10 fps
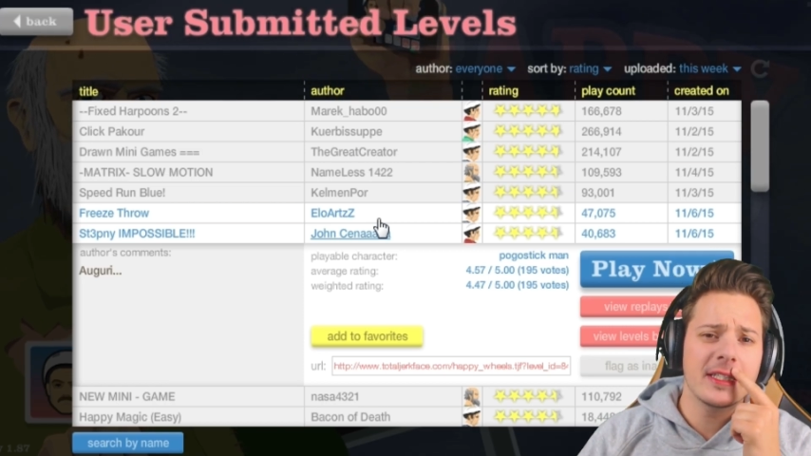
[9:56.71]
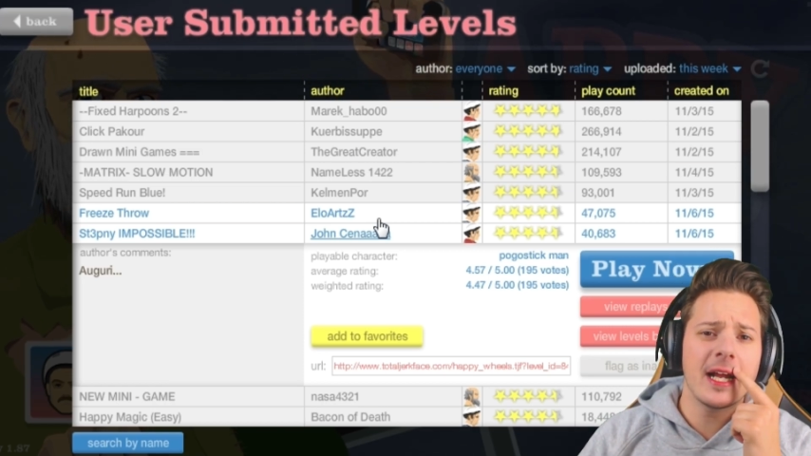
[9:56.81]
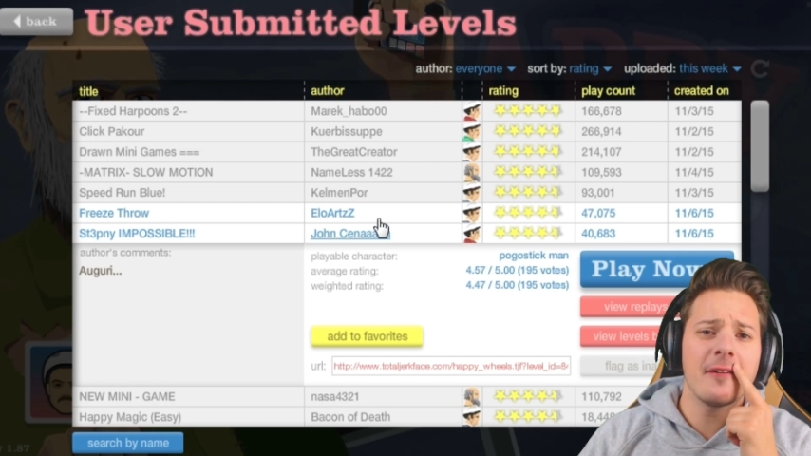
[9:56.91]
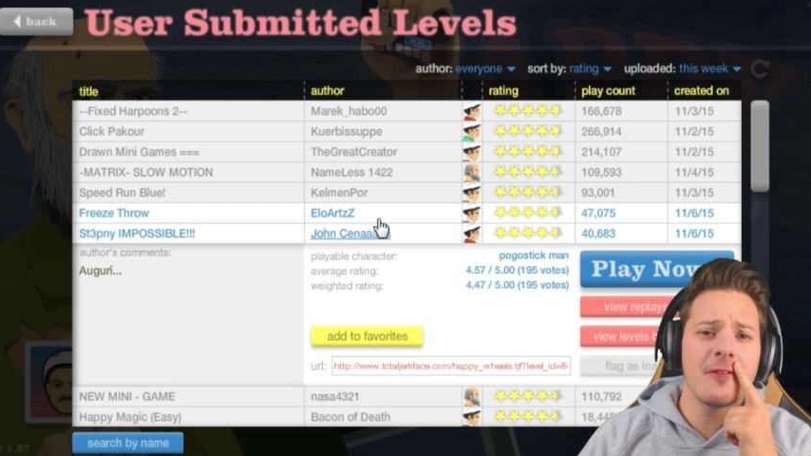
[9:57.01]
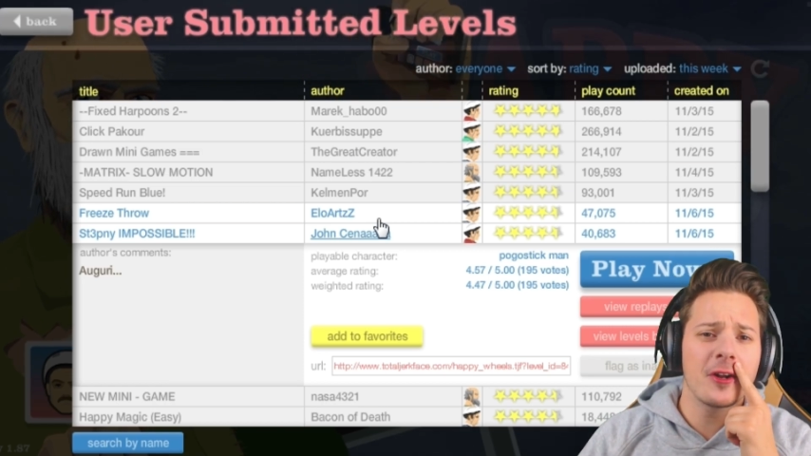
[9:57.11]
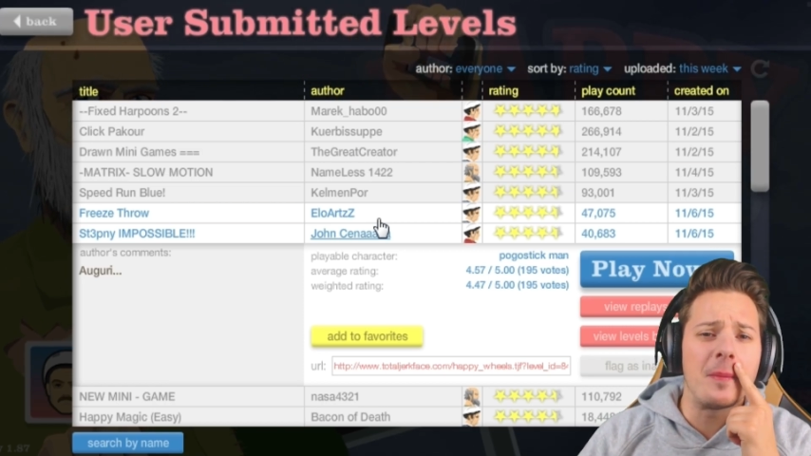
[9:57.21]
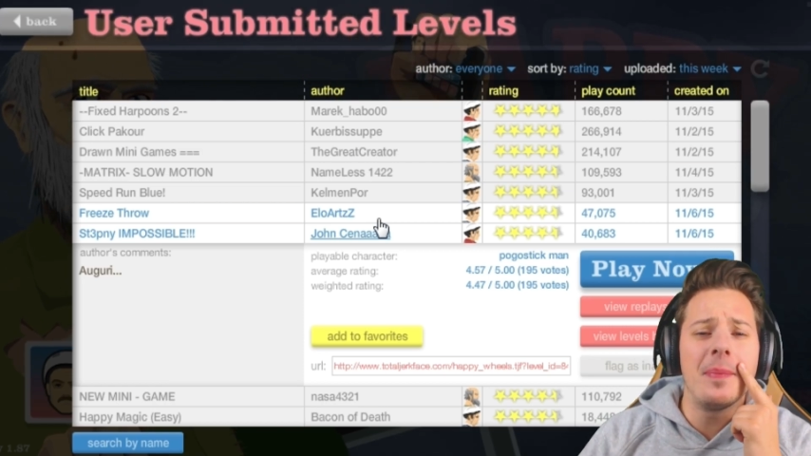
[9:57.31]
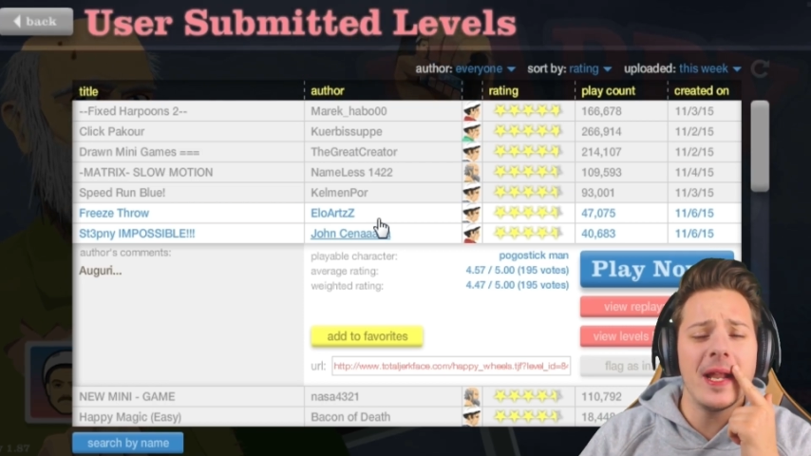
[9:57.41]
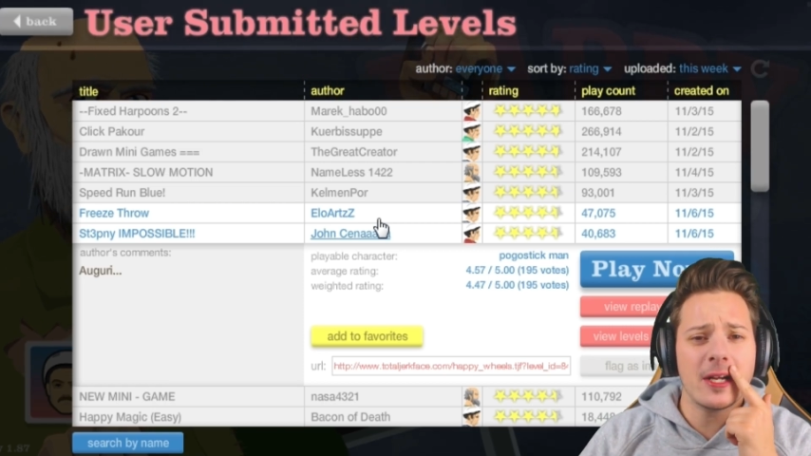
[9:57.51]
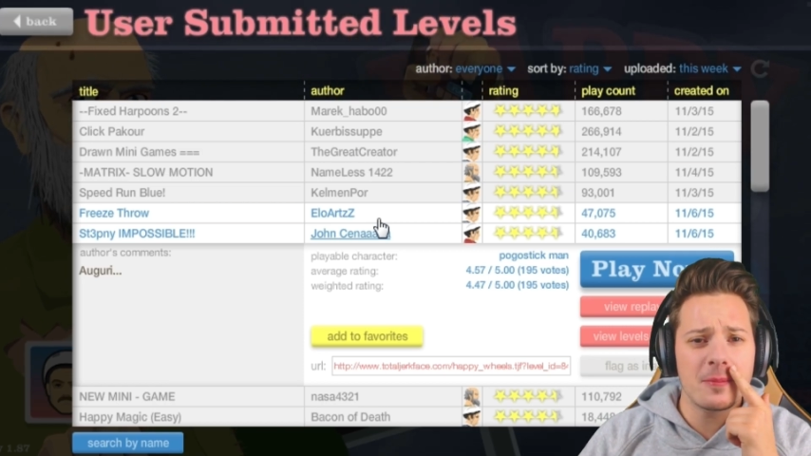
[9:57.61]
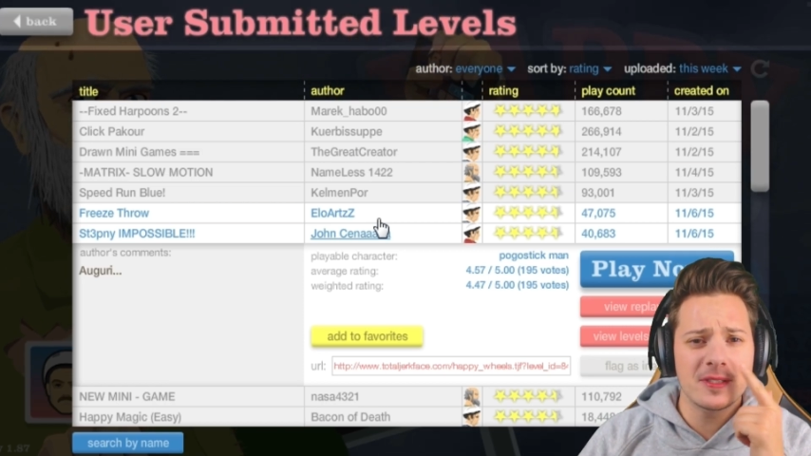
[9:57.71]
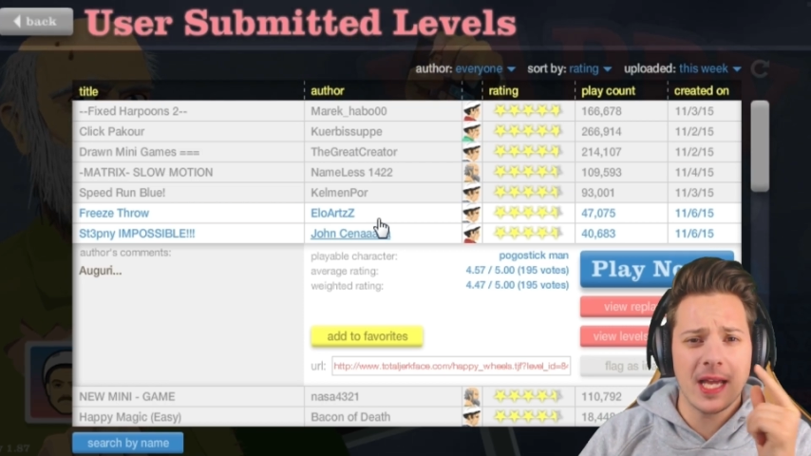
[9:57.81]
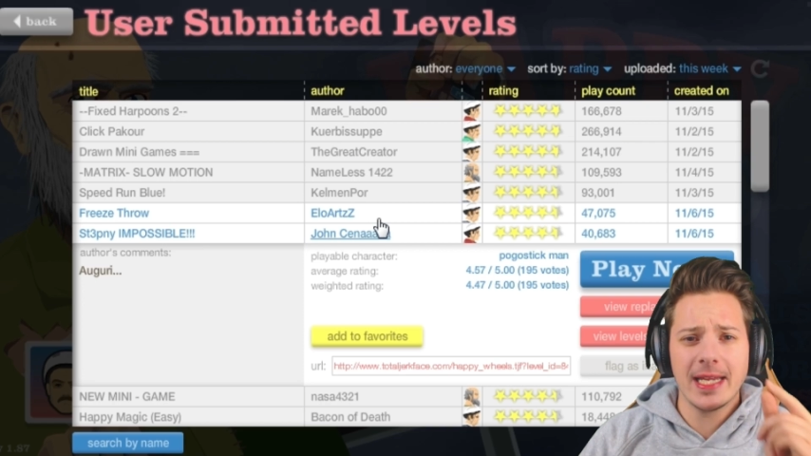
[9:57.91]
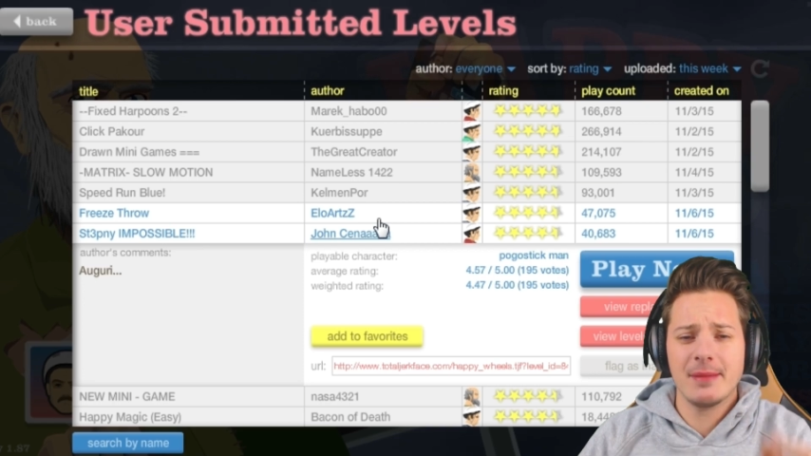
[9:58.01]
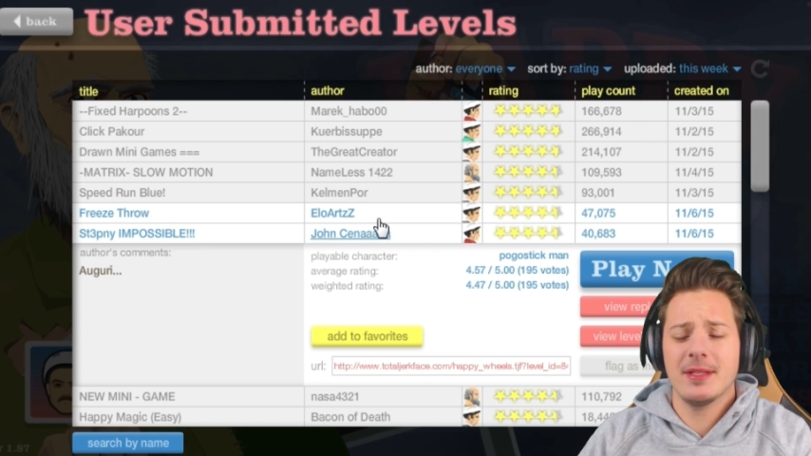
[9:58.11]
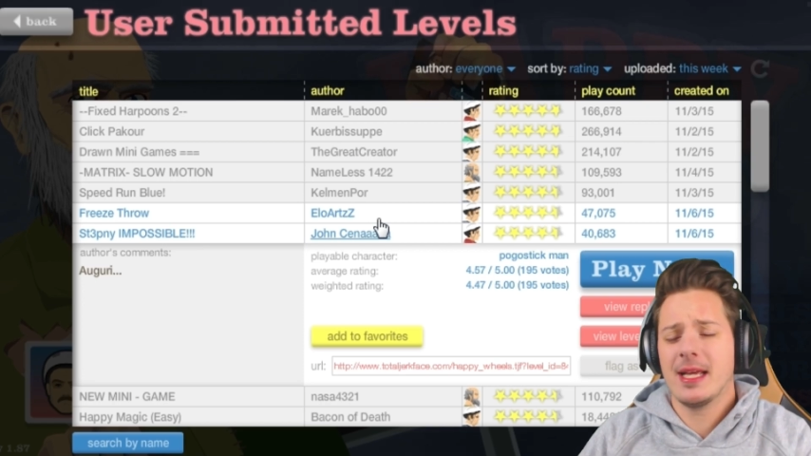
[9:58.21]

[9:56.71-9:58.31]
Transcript: kleine Folge Black Ops 3 geben.